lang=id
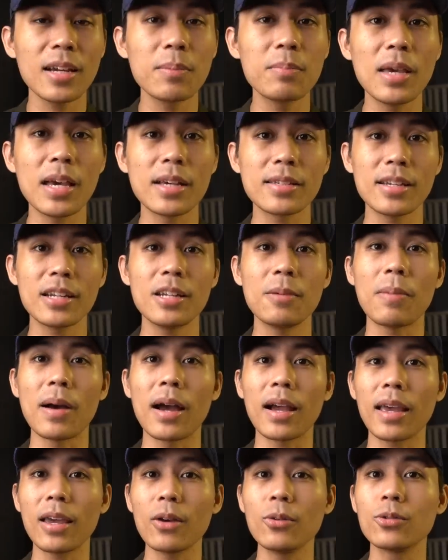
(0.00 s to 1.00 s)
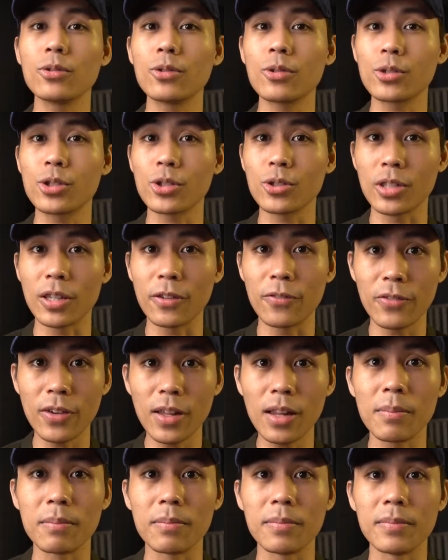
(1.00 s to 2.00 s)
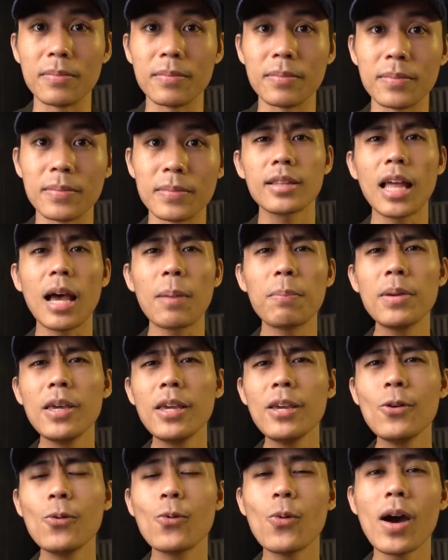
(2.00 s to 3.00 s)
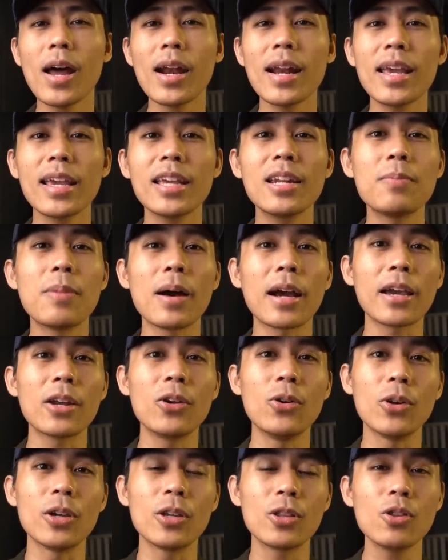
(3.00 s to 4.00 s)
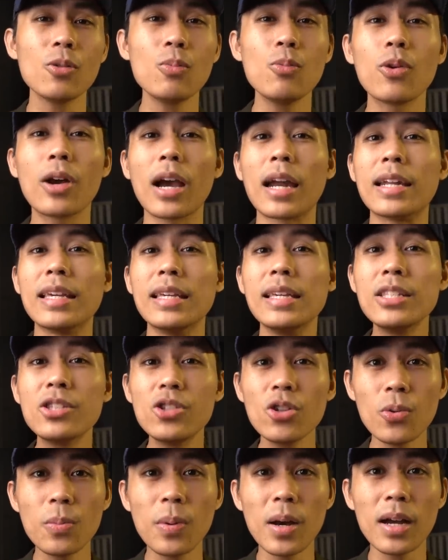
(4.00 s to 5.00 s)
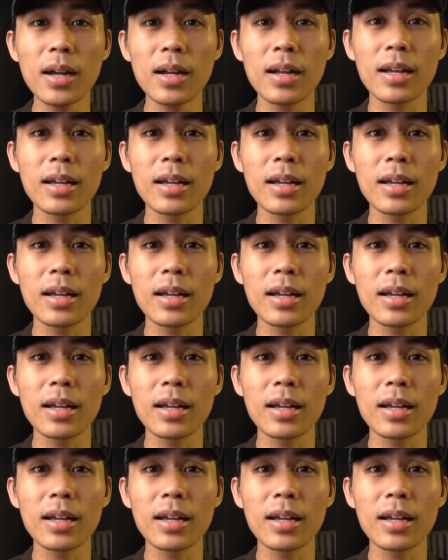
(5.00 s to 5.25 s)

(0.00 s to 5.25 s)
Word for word: yang biasa dipakai untuk syuting film. Tapi warna yang dipakai Doi itu bukan hijau bang,